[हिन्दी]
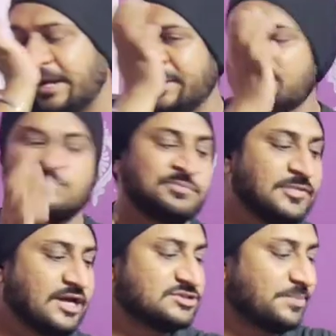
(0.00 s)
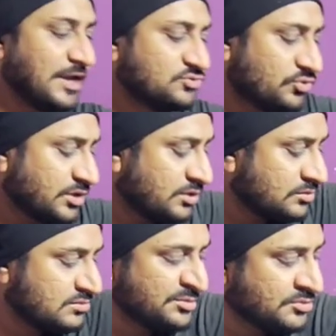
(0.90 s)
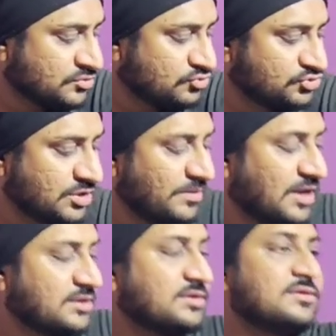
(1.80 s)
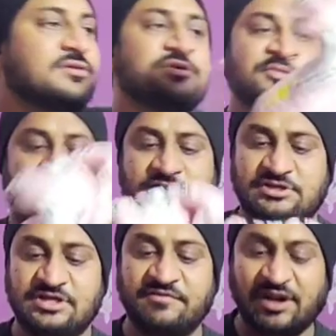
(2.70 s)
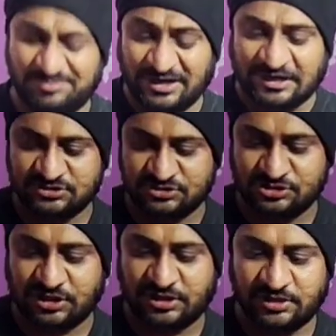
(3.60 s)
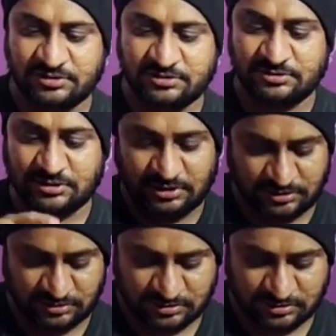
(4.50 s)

नाइन ऐसे प्राइस होते हैं उसके बाद ये वाला भी लाइसेंस शर्ट है ठीक है